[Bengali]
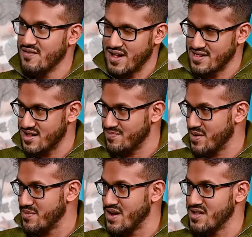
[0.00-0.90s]
ভেন্ডার
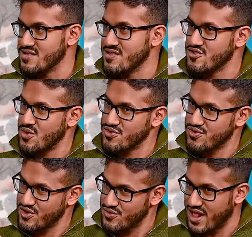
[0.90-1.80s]
পেমেন্টস সমস্ত
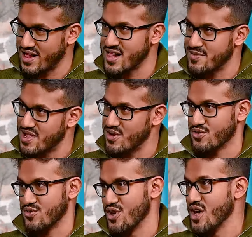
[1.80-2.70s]
কিছু ডাইনিং টেবিলেই
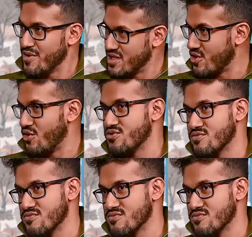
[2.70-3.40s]
হতো মানে তখন